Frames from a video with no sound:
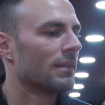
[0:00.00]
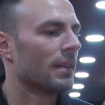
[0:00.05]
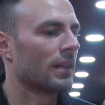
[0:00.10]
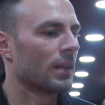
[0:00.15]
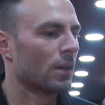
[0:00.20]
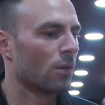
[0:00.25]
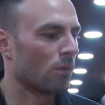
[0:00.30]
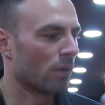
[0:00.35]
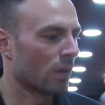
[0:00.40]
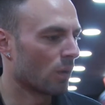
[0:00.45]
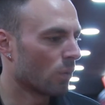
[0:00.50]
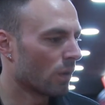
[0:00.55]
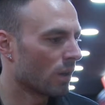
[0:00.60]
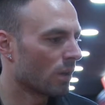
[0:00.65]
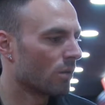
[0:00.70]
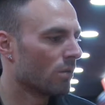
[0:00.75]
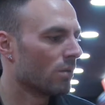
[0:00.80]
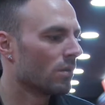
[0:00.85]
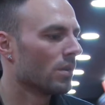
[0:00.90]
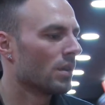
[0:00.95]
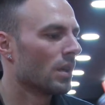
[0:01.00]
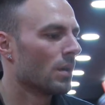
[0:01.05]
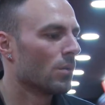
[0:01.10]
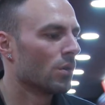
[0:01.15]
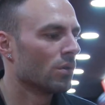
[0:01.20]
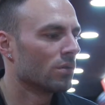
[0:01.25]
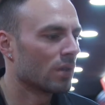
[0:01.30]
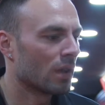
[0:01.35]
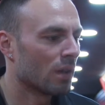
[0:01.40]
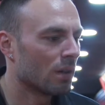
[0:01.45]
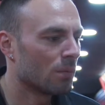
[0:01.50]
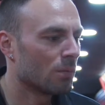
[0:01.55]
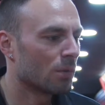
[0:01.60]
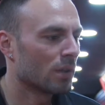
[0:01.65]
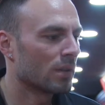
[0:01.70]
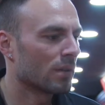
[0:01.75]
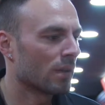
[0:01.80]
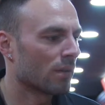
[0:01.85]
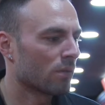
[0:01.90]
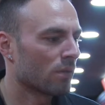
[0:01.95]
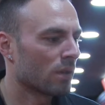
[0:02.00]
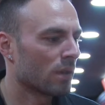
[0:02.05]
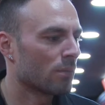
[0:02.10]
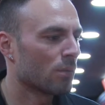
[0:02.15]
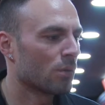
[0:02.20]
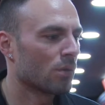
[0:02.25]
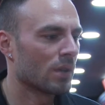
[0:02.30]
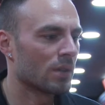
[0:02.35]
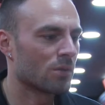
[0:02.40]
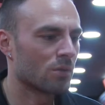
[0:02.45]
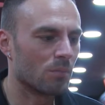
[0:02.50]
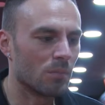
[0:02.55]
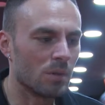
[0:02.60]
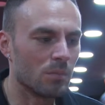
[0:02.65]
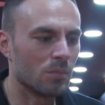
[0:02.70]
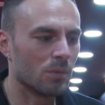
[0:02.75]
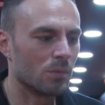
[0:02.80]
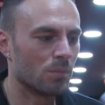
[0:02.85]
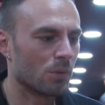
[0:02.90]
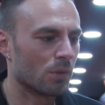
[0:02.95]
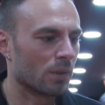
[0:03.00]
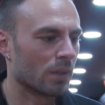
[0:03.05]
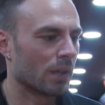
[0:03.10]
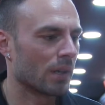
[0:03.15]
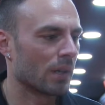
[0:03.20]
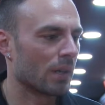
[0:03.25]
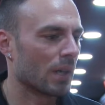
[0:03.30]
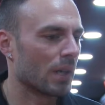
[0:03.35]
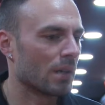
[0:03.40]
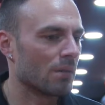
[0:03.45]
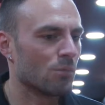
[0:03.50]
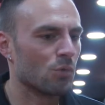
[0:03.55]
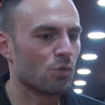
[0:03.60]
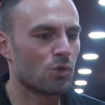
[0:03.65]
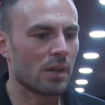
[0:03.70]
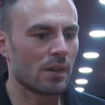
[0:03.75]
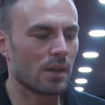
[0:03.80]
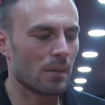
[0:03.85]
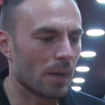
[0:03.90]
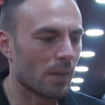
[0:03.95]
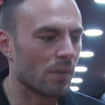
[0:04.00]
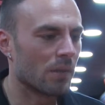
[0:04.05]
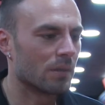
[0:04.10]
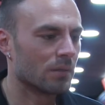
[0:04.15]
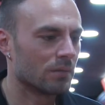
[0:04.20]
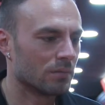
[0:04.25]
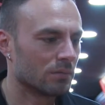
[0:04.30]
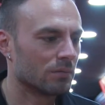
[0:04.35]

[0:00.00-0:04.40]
terrenos de juego y hemos estado por esta zona por eso mismo, porque hay mucha demanda.